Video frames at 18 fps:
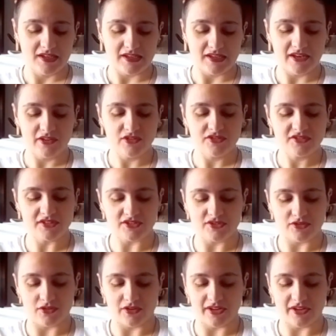La nostra
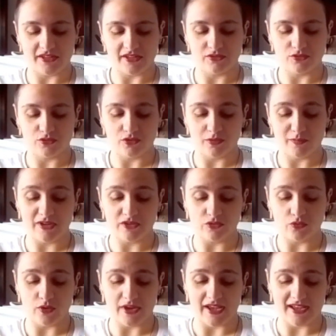storia durò ben
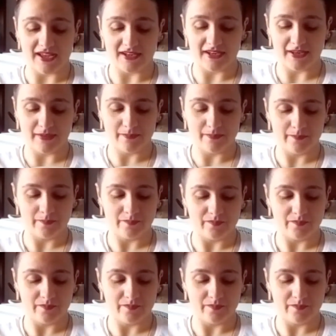due anni.